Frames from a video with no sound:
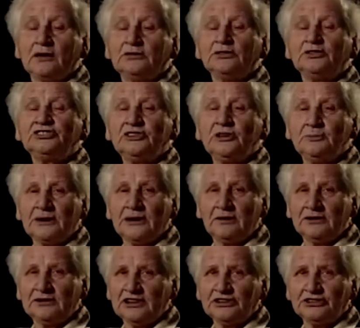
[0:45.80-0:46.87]
No i
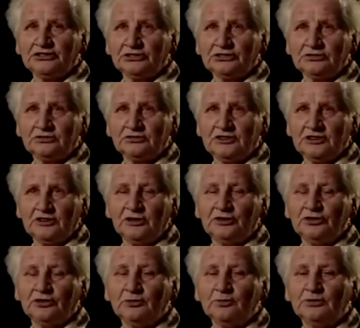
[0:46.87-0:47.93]
zabrała nas do swojego
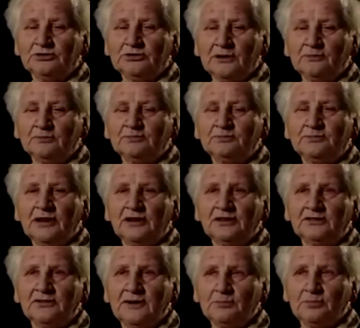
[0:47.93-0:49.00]
domu, tam
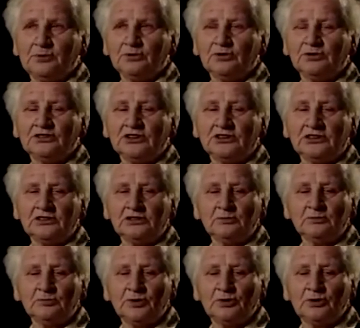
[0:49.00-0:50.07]
miała dwa pokoje, w
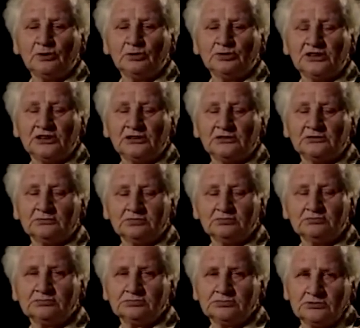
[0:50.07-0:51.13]
jednym pokoju taki
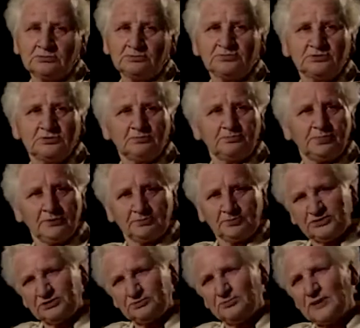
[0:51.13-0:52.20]
no,
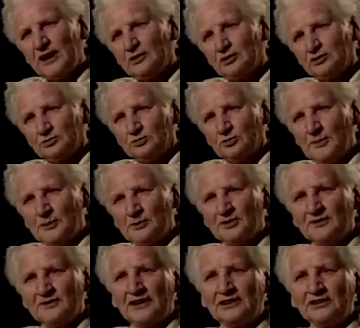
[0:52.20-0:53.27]
mało
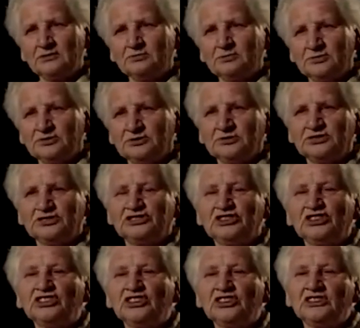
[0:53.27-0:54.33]
umeblowany,
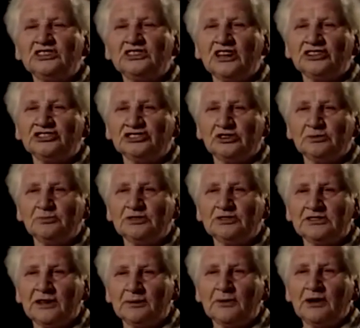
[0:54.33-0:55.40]
sienniki na
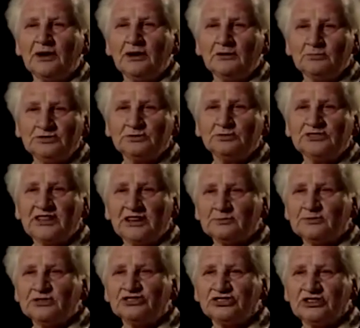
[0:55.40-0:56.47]
ziemi i tam myśmy tak
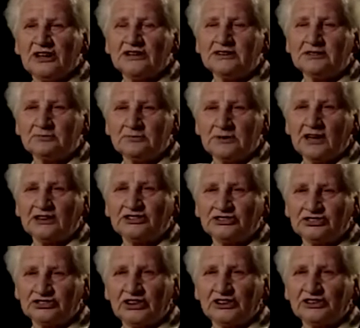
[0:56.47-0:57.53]
mieszkali na
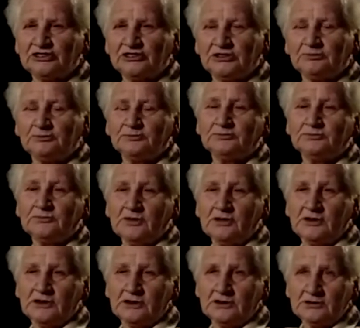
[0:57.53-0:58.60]
jakiś czas, nie?
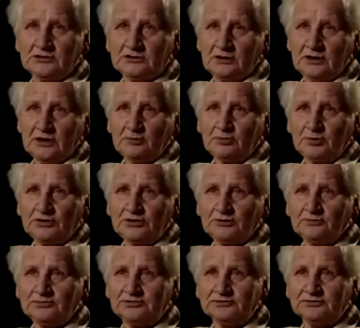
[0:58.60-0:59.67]
No a
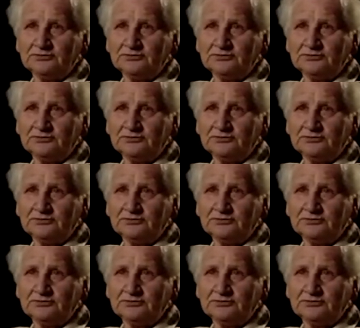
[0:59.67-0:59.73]
potem